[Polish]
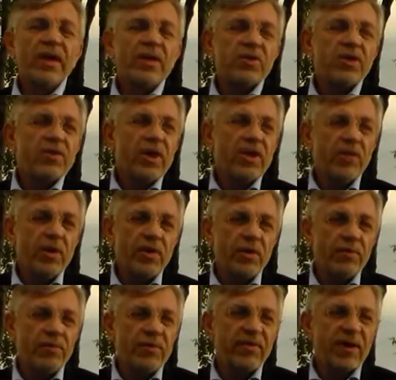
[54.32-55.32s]
się w tej
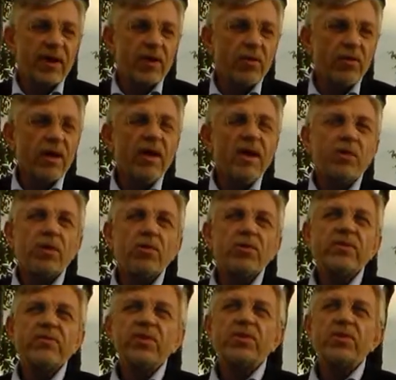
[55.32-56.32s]
chwili odbywają. To
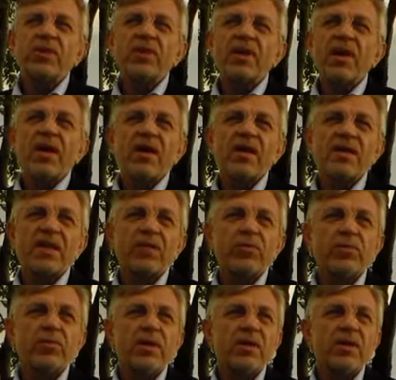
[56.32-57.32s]
oczywiście da
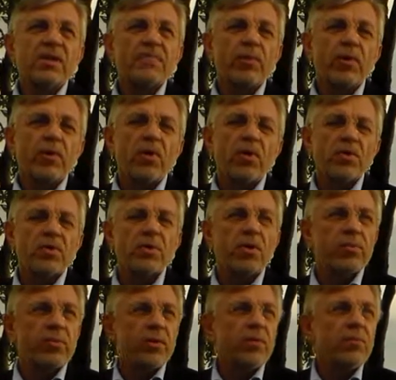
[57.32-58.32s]
zatrudnienie sporo
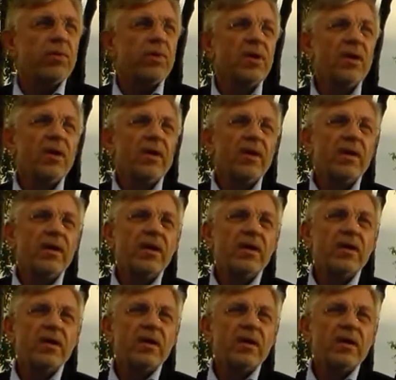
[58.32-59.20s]
osobom, E,